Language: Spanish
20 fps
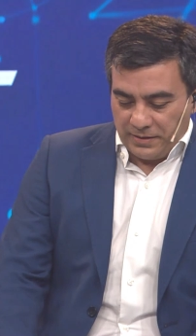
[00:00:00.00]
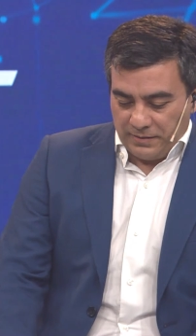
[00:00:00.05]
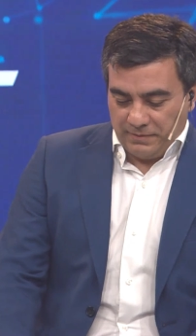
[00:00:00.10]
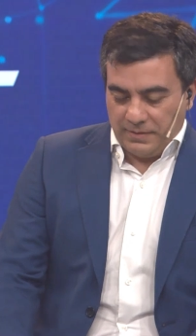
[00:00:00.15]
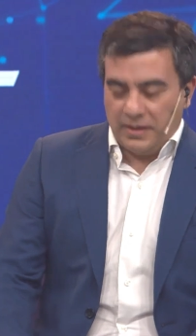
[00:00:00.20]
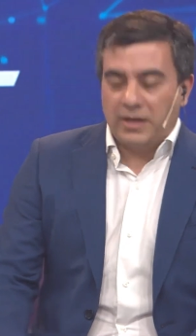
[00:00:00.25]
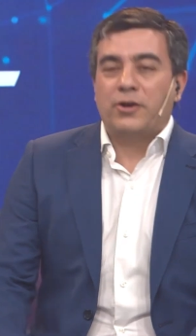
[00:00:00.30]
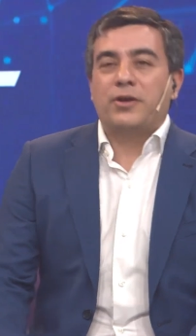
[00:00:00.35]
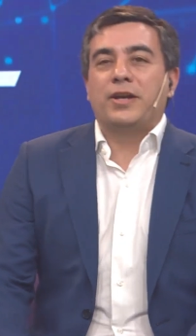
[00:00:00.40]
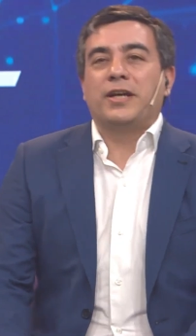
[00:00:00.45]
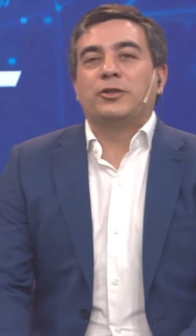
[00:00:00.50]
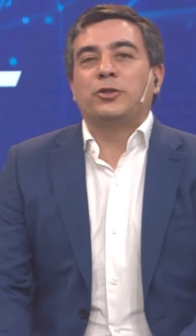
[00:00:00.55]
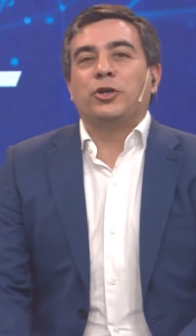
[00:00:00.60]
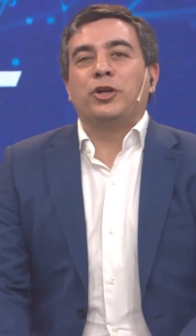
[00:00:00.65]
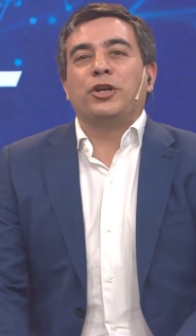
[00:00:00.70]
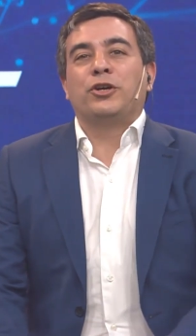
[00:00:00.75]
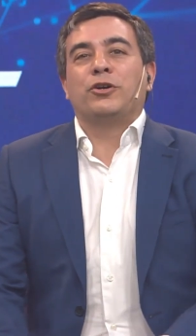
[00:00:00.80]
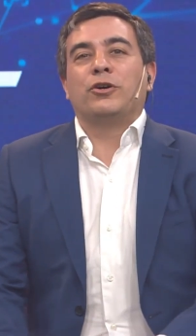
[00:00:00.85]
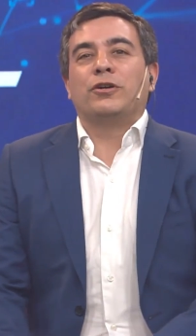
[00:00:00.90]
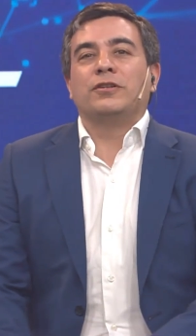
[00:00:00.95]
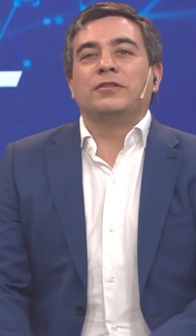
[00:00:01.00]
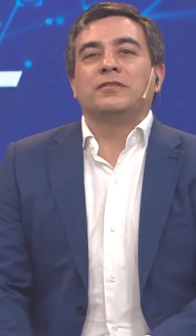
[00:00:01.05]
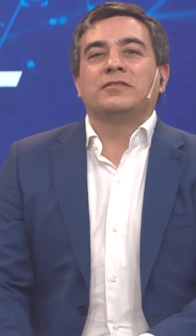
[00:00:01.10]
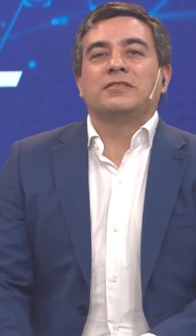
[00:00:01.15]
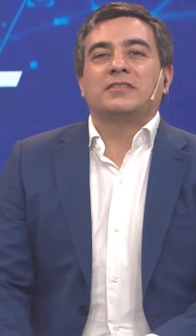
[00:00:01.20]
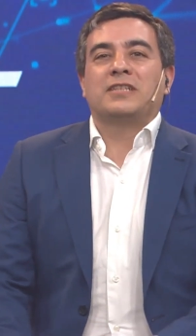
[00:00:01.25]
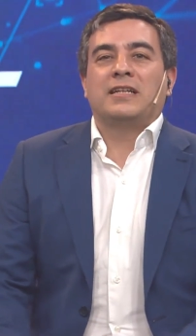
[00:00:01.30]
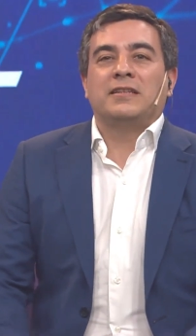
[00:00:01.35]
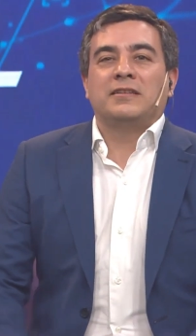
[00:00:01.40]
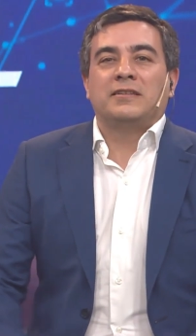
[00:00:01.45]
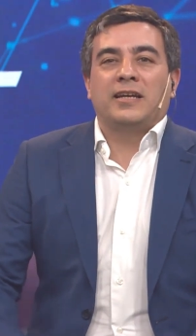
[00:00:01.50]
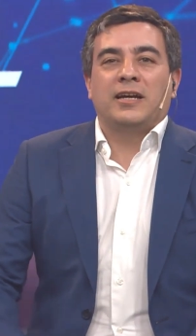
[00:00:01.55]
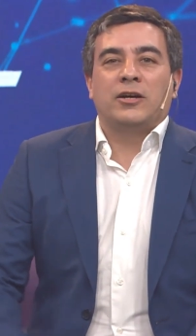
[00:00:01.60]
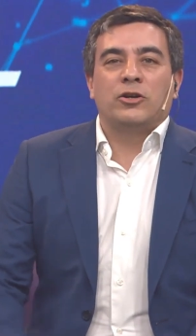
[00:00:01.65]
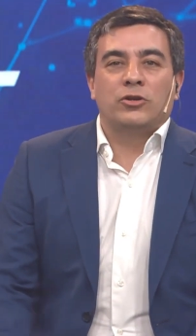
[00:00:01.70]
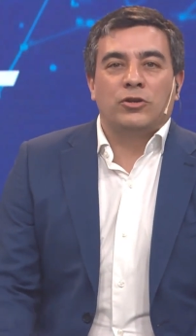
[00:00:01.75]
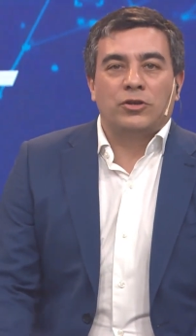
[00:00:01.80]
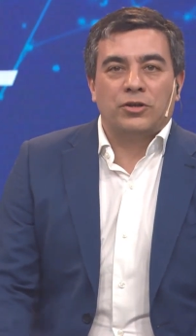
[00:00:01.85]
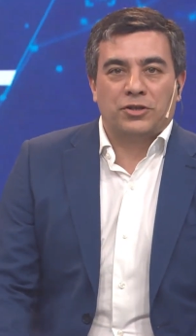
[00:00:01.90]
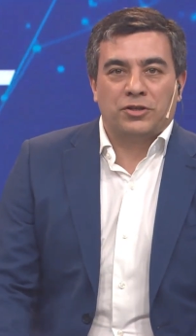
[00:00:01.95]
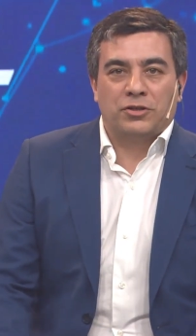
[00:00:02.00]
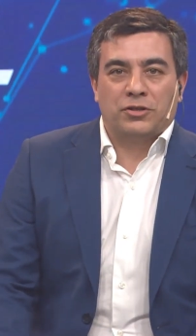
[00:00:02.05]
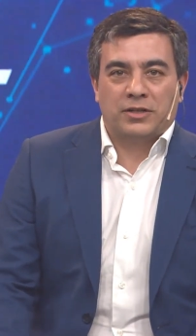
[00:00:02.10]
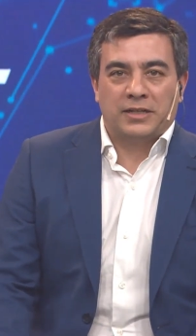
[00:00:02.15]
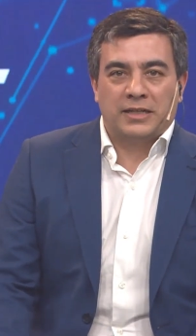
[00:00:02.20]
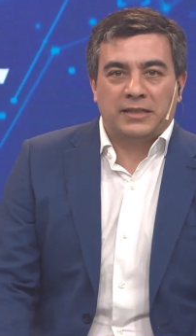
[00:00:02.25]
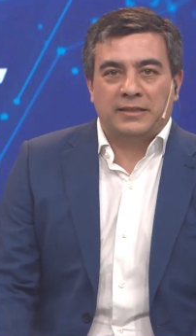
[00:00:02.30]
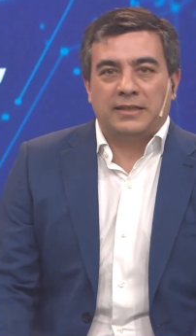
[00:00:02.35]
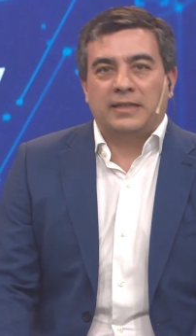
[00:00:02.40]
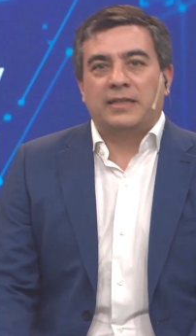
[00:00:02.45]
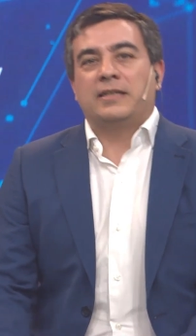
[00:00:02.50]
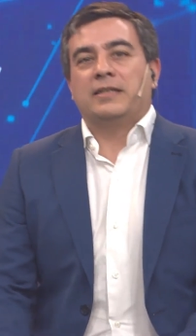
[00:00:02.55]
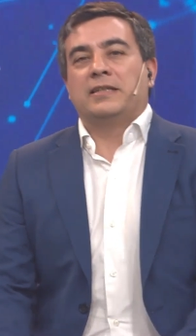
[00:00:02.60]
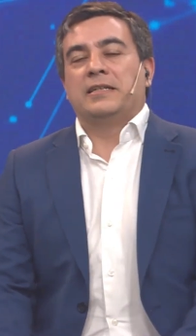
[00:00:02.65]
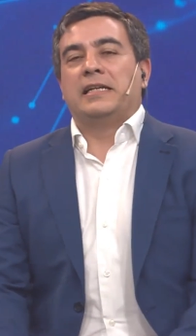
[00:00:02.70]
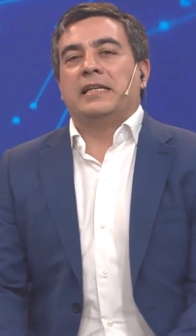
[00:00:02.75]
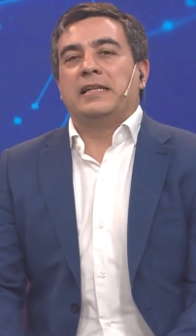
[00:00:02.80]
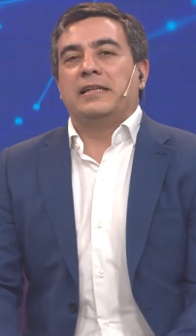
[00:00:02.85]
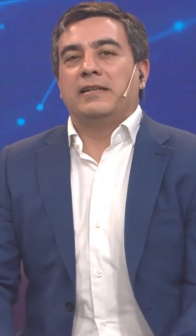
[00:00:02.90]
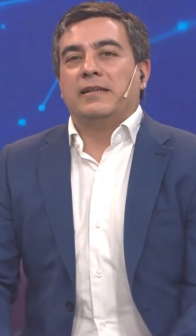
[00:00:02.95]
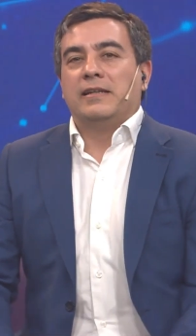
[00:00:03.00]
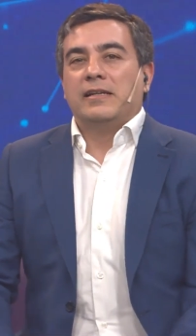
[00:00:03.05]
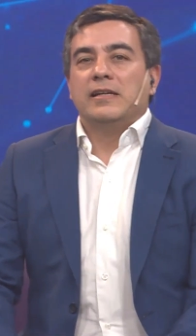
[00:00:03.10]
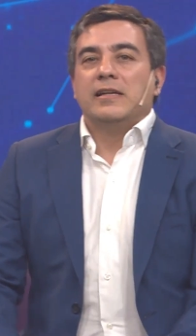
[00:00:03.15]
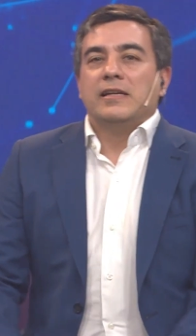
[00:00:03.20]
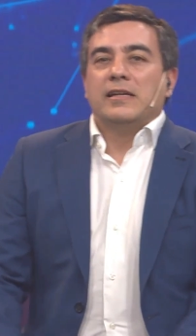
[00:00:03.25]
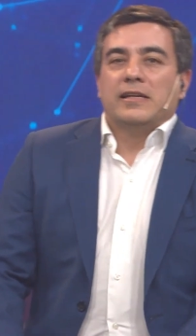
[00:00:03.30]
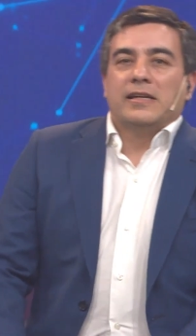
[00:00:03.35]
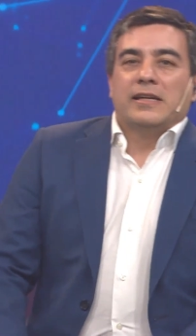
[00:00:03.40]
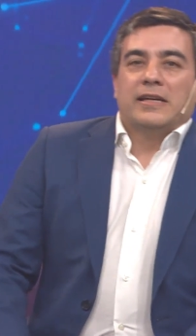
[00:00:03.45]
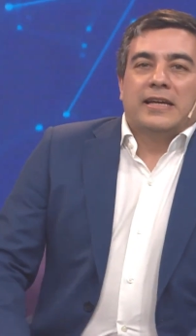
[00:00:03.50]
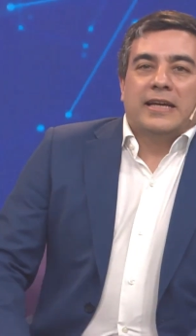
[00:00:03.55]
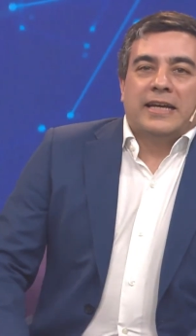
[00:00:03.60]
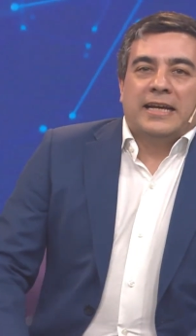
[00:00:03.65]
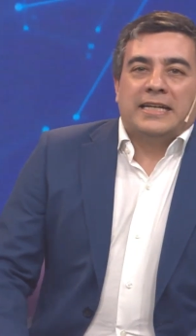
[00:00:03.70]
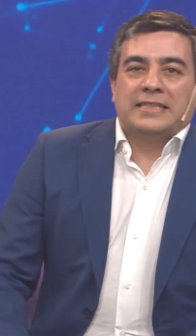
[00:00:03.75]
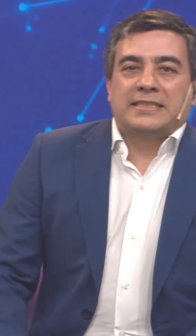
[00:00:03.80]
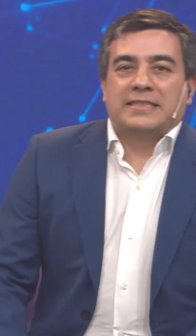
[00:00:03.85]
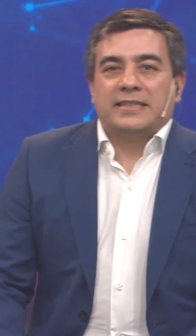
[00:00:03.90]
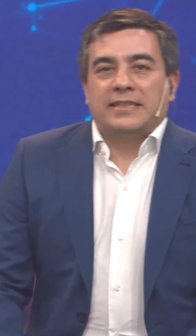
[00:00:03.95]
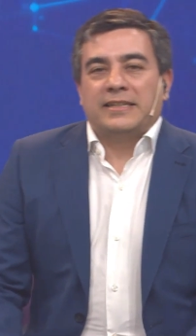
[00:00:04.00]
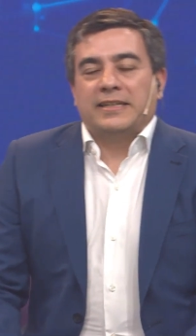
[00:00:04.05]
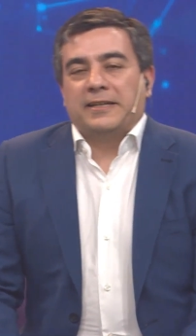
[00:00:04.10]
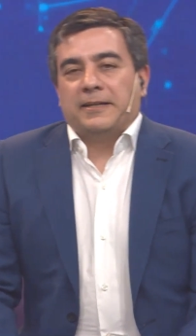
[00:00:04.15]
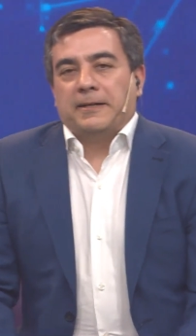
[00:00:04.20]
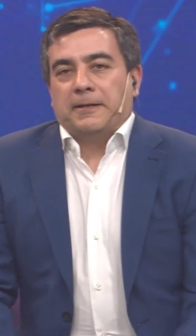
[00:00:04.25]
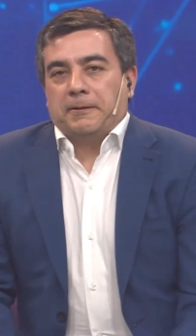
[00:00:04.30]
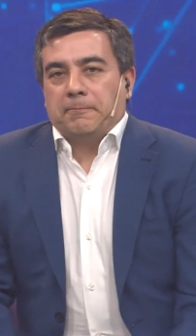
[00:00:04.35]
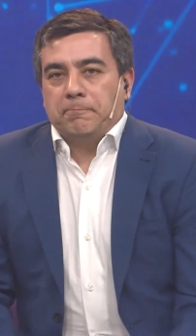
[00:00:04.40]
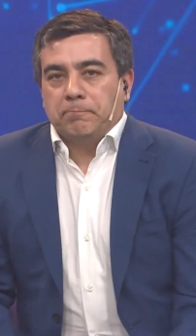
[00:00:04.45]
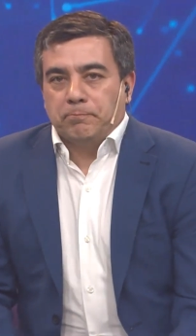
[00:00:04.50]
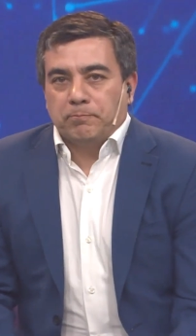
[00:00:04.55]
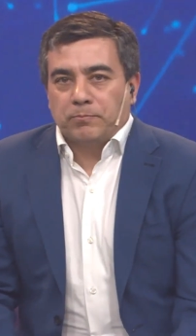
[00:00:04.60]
Ahora estoy con Santiago Giorgeta, el es eh,